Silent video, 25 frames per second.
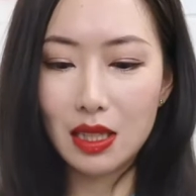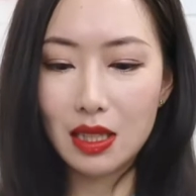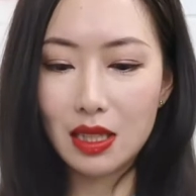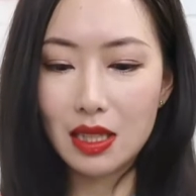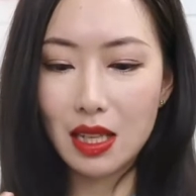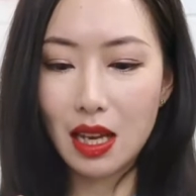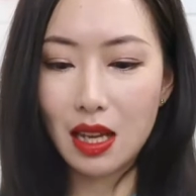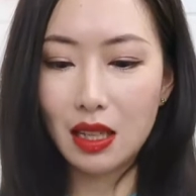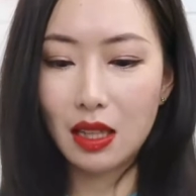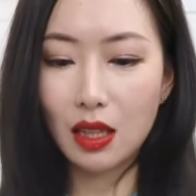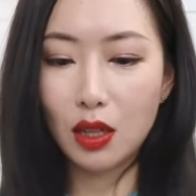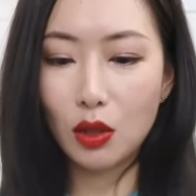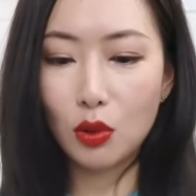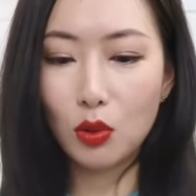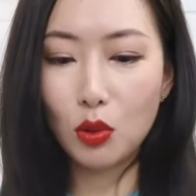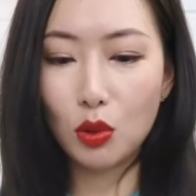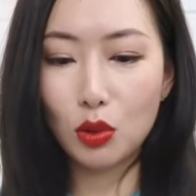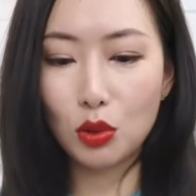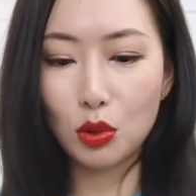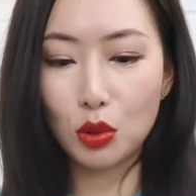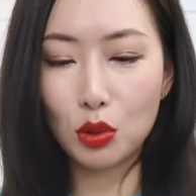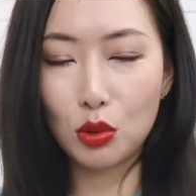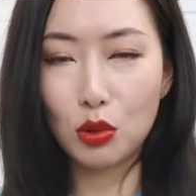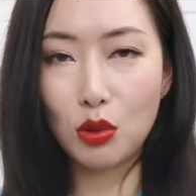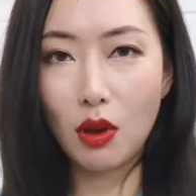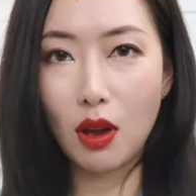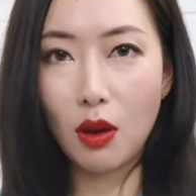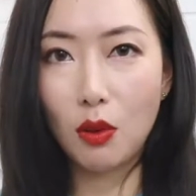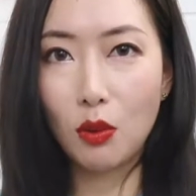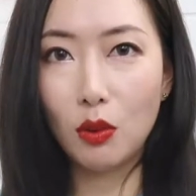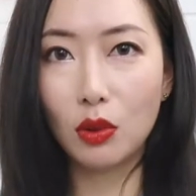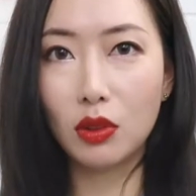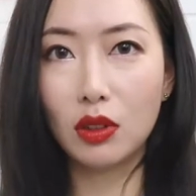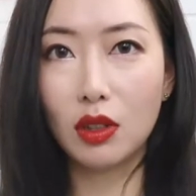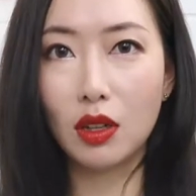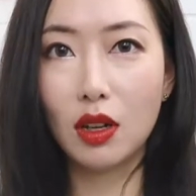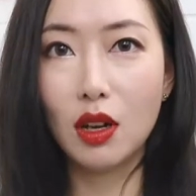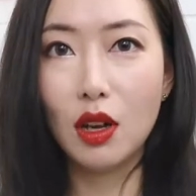年夏天过去了，虽然
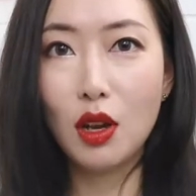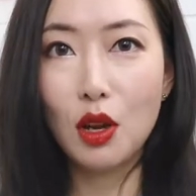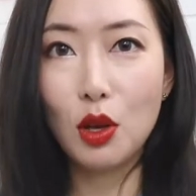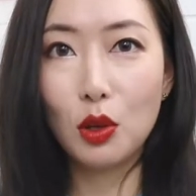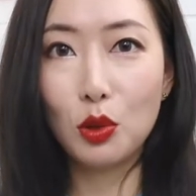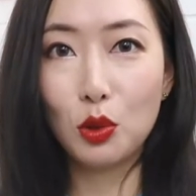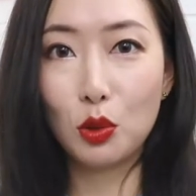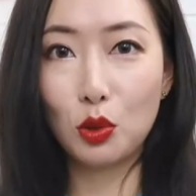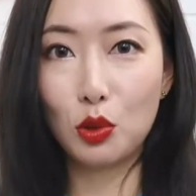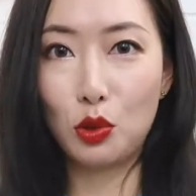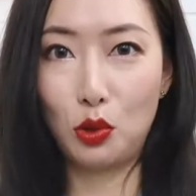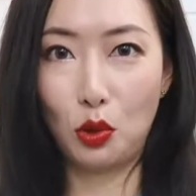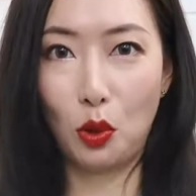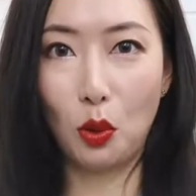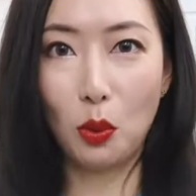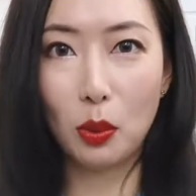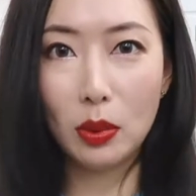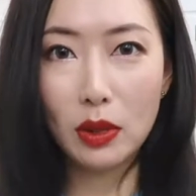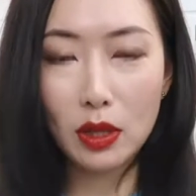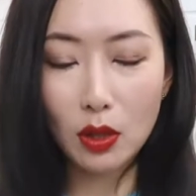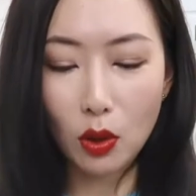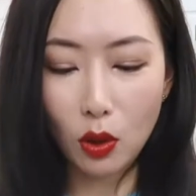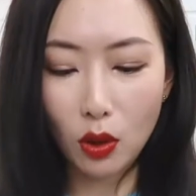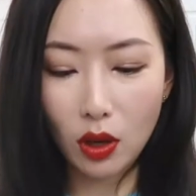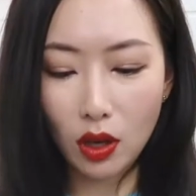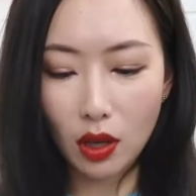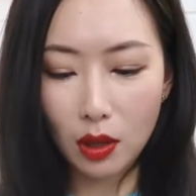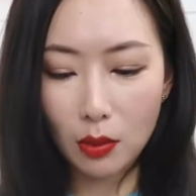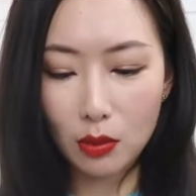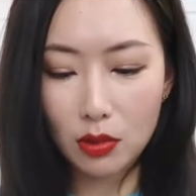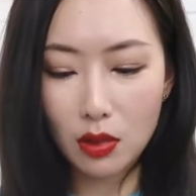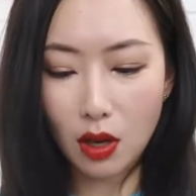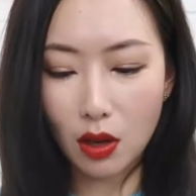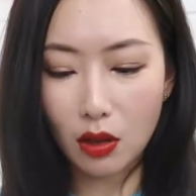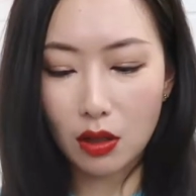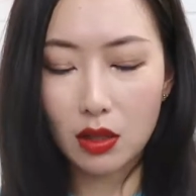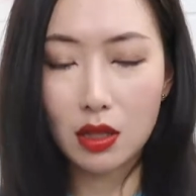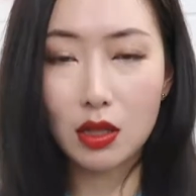我的就手臂有黑不
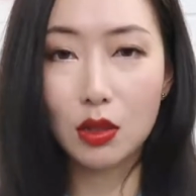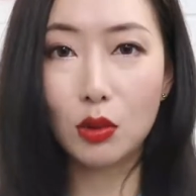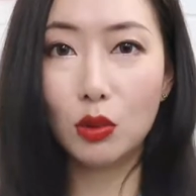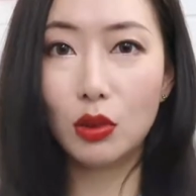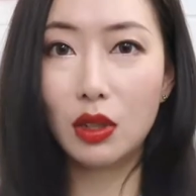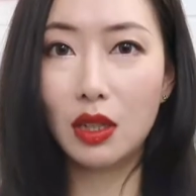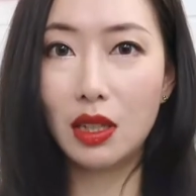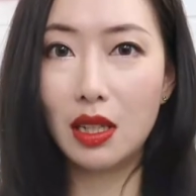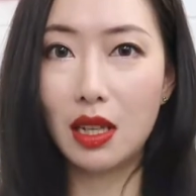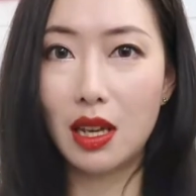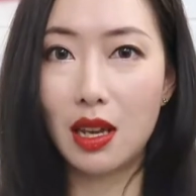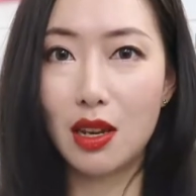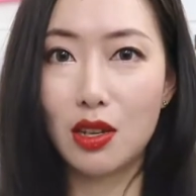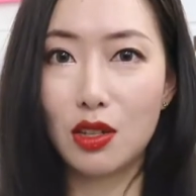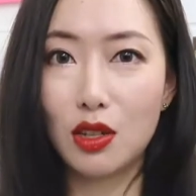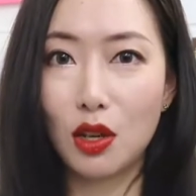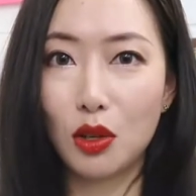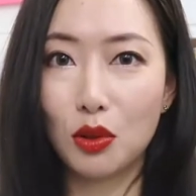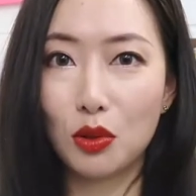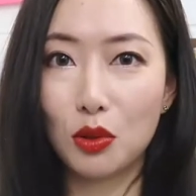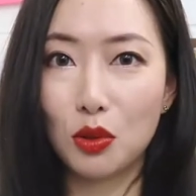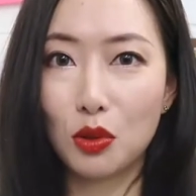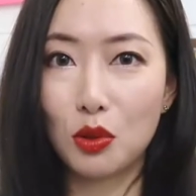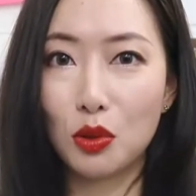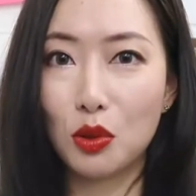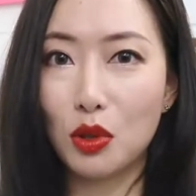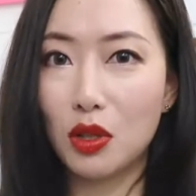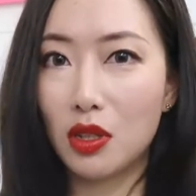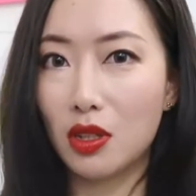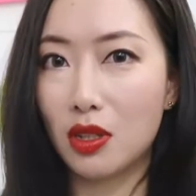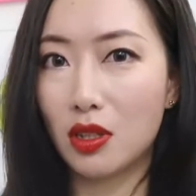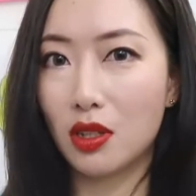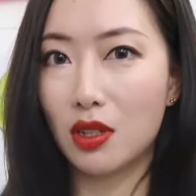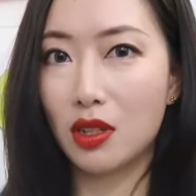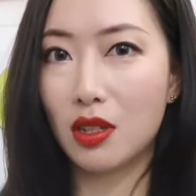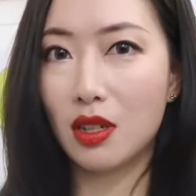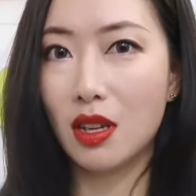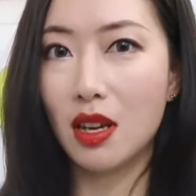少，可是我的脸上就是确
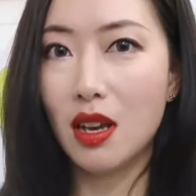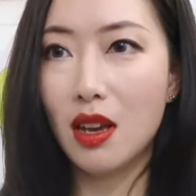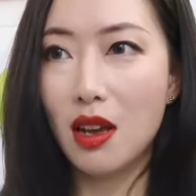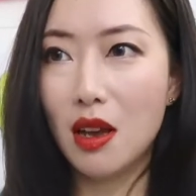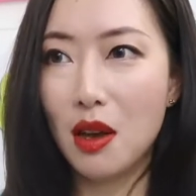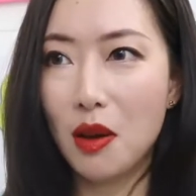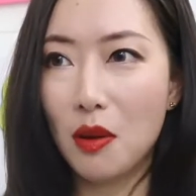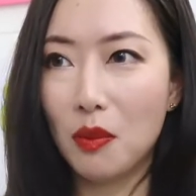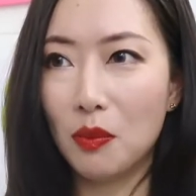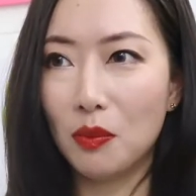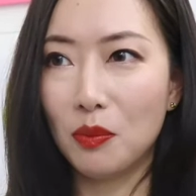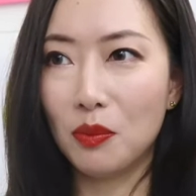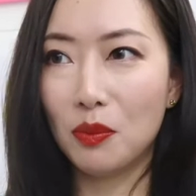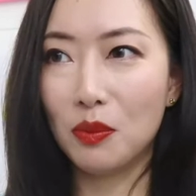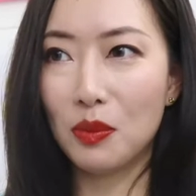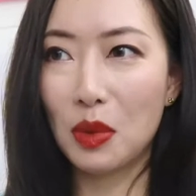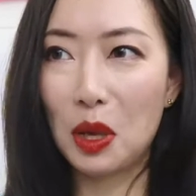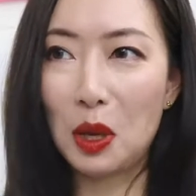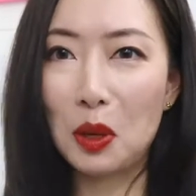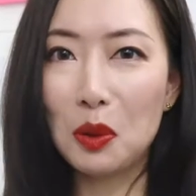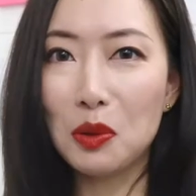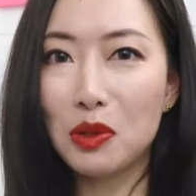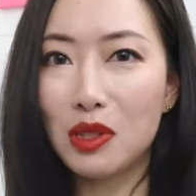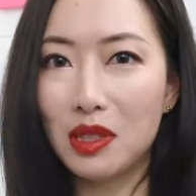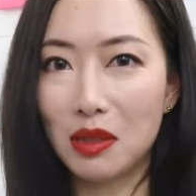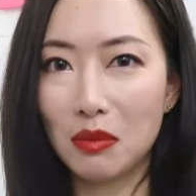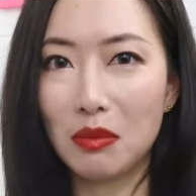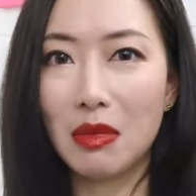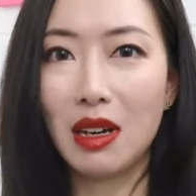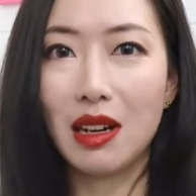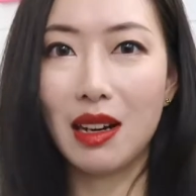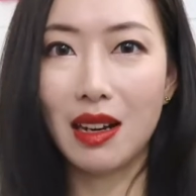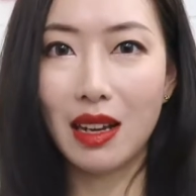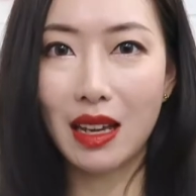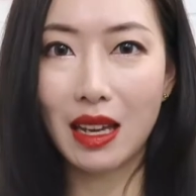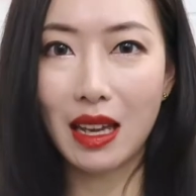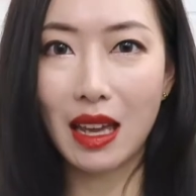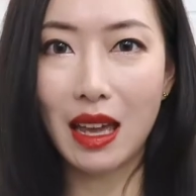实是嗯没有怎
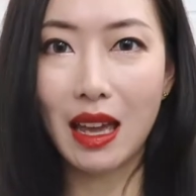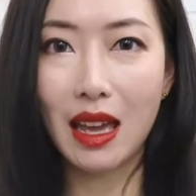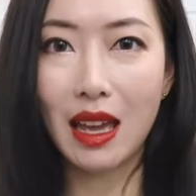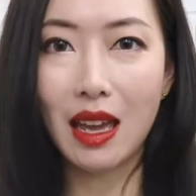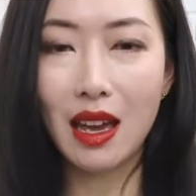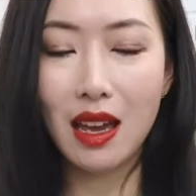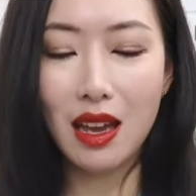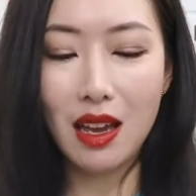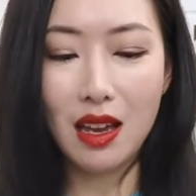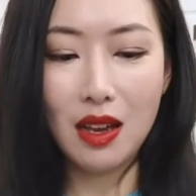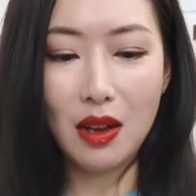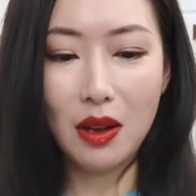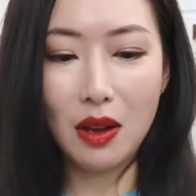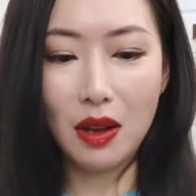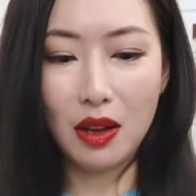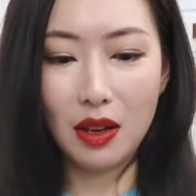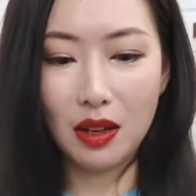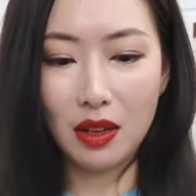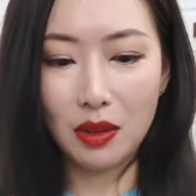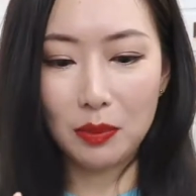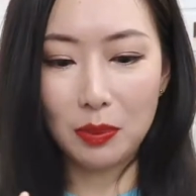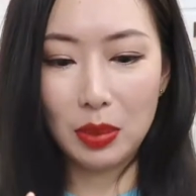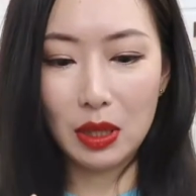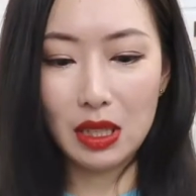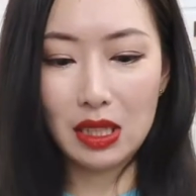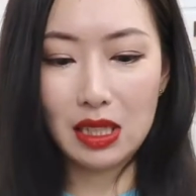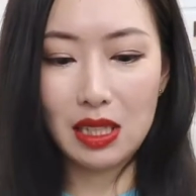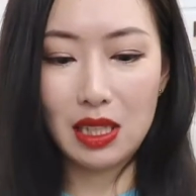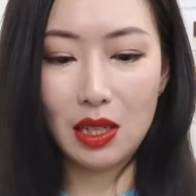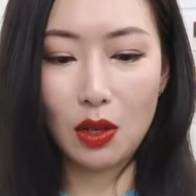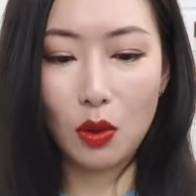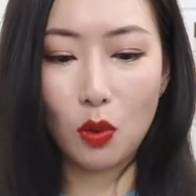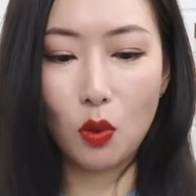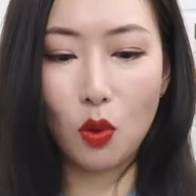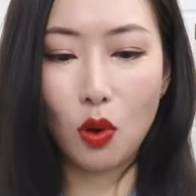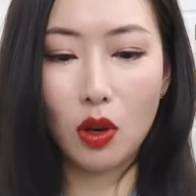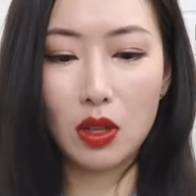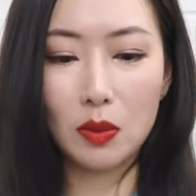么黑，嗯，并
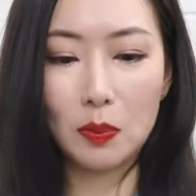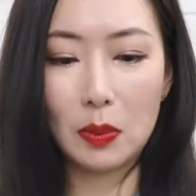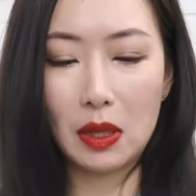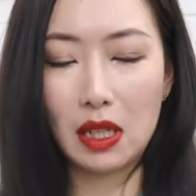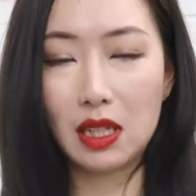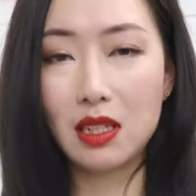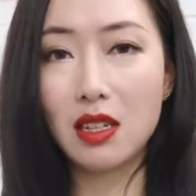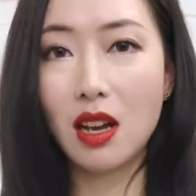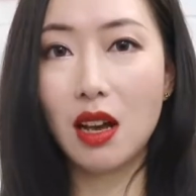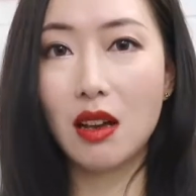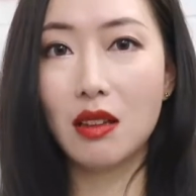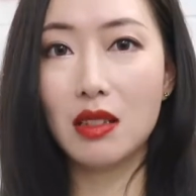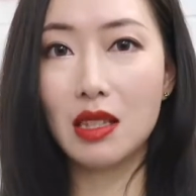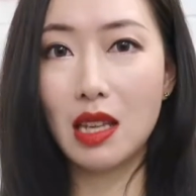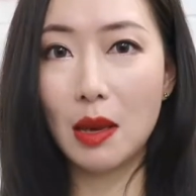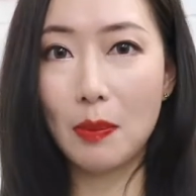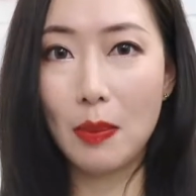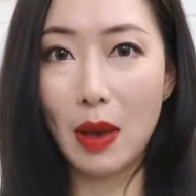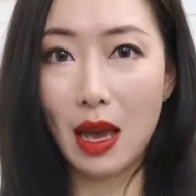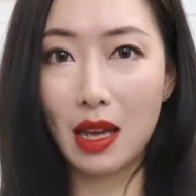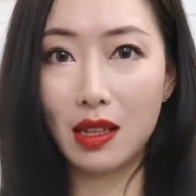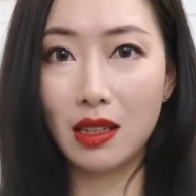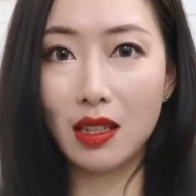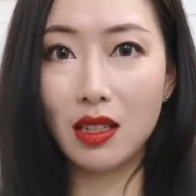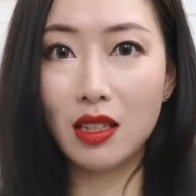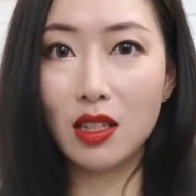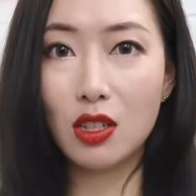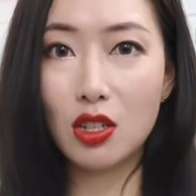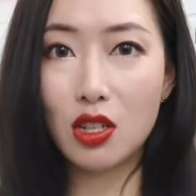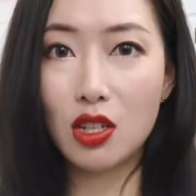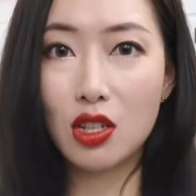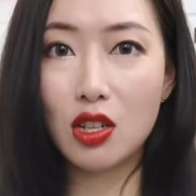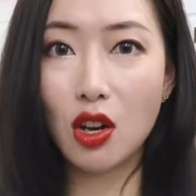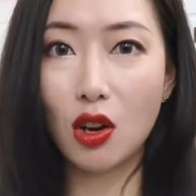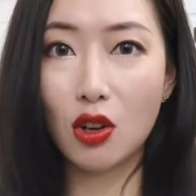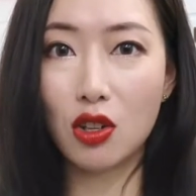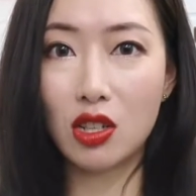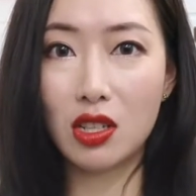且我平常在白天的
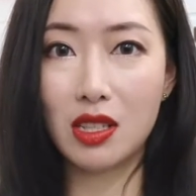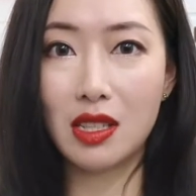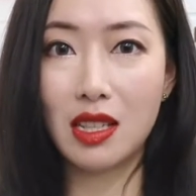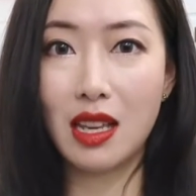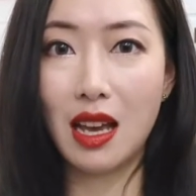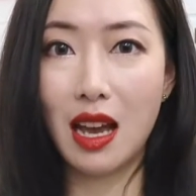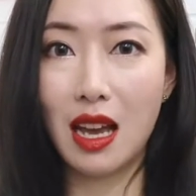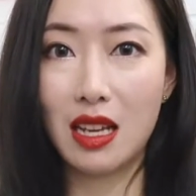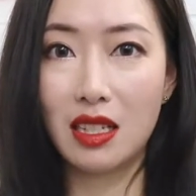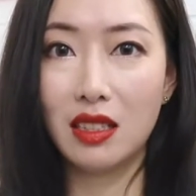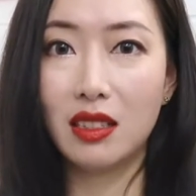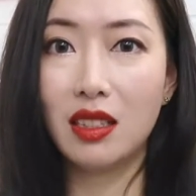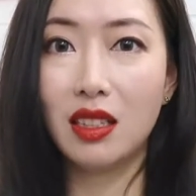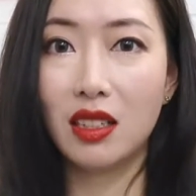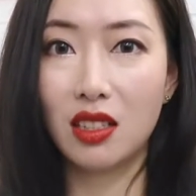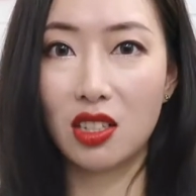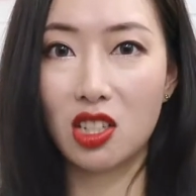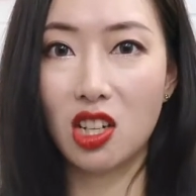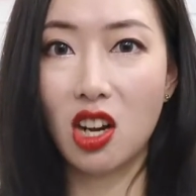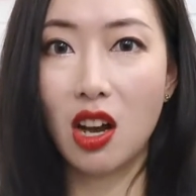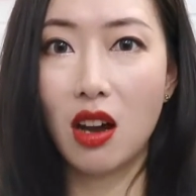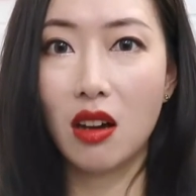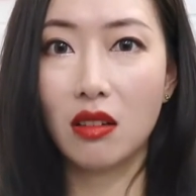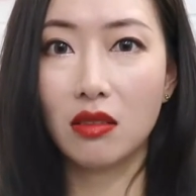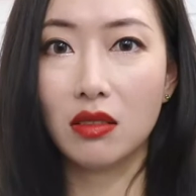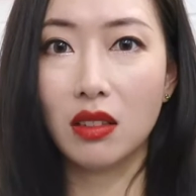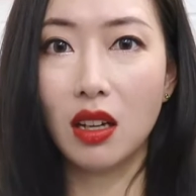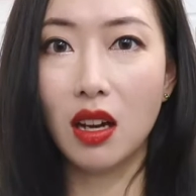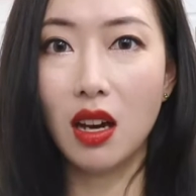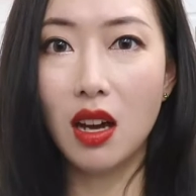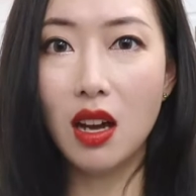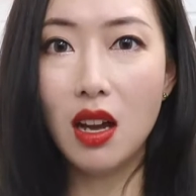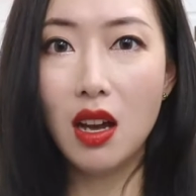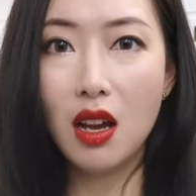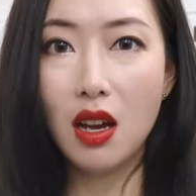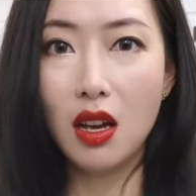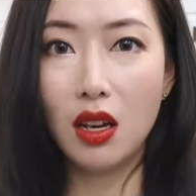日照时间还是挺长的，